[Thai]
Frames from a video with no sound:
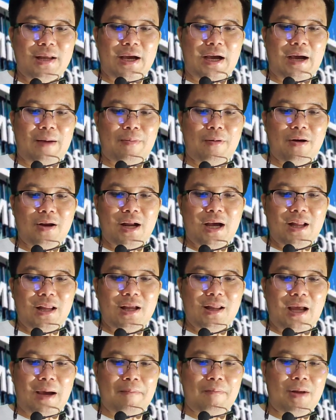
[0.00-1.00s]
นะครับก็น่า
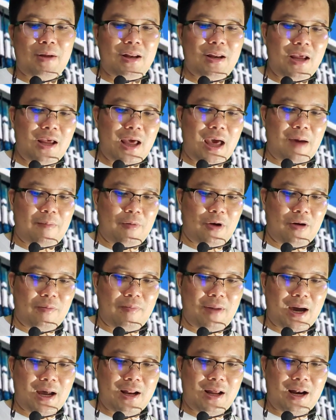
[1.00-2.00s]
จะทำเป็น D app ออ
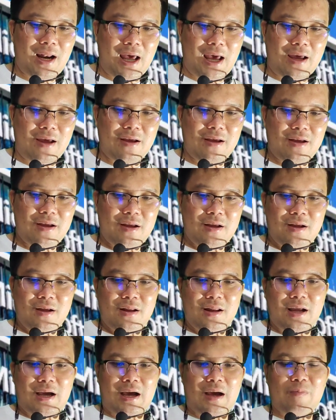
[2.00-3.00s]
กมานั่นแหละ
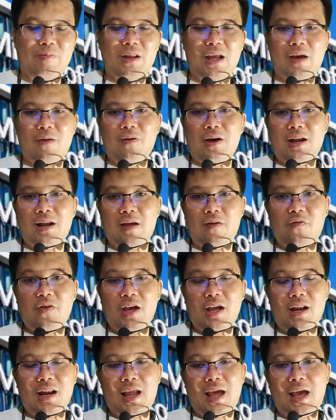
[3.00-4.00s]
นะครับ แต่ว่าในเฟ
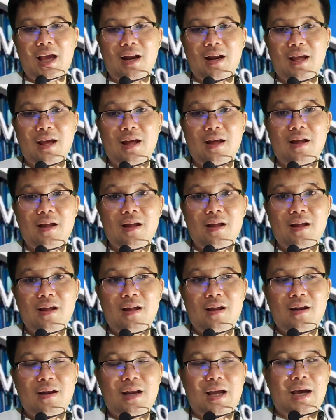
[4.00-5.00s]
สแรกเนี่ย
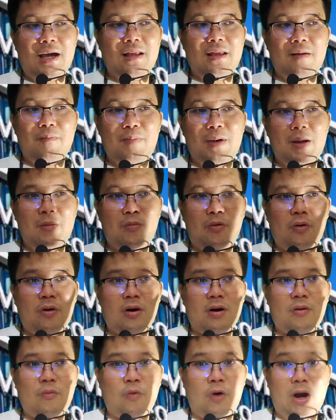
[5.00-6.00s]
น่าจะเป็นพ
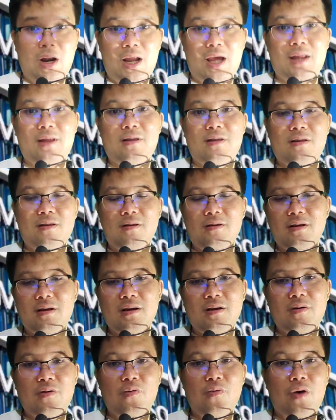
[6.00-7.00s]
วก wallet
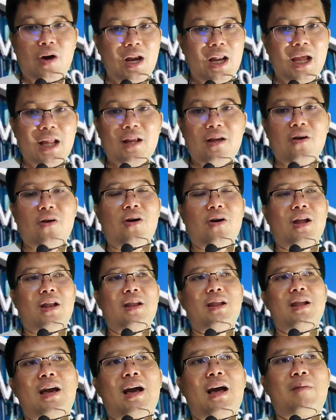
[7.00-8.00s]
wallet ก่อน
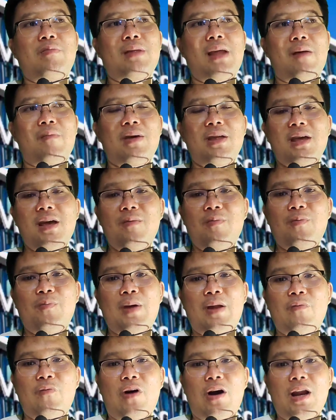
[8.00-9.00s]
นะครับ แต่ไม่ใช่
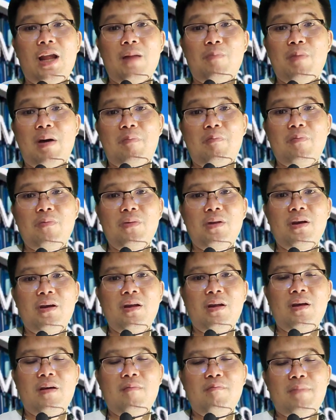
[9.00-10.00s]
เป็น wallet แบบ
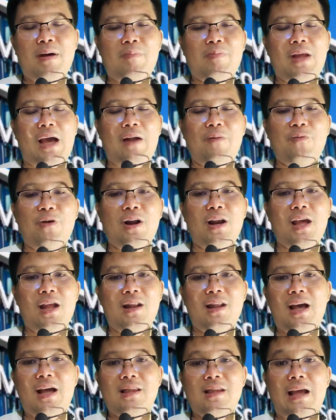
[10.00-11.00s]
แบบทัด
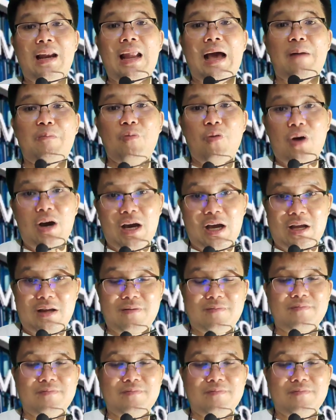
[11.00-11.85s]
wallet น่าจะล้ำกว่า